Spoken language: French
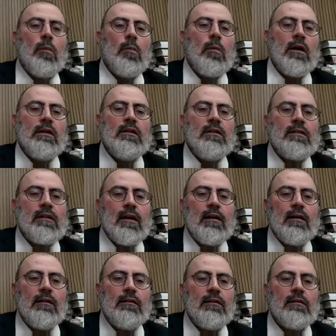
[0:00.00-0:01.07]
Et au moment où il dit
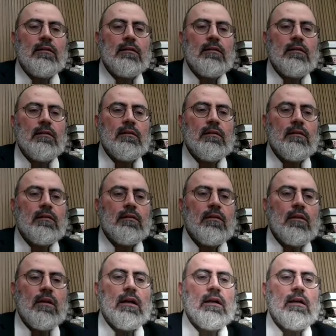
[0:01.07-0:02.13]
ça,
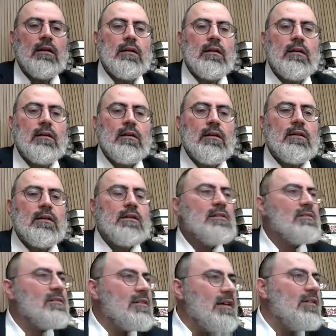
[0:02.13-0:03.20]
Ouais.
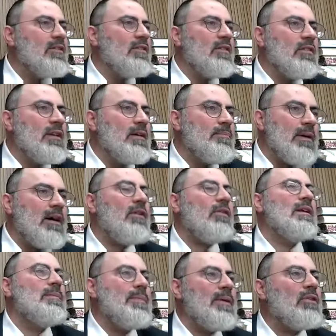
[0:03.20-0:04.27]
On n'est
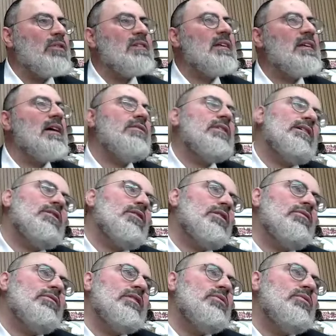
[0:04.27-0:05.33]
pas, entier avec
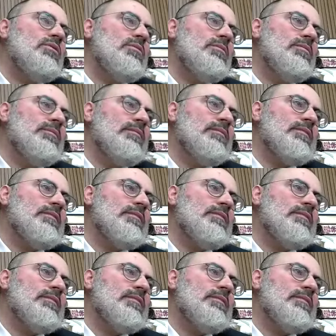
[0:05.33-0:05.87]
notre vidouille.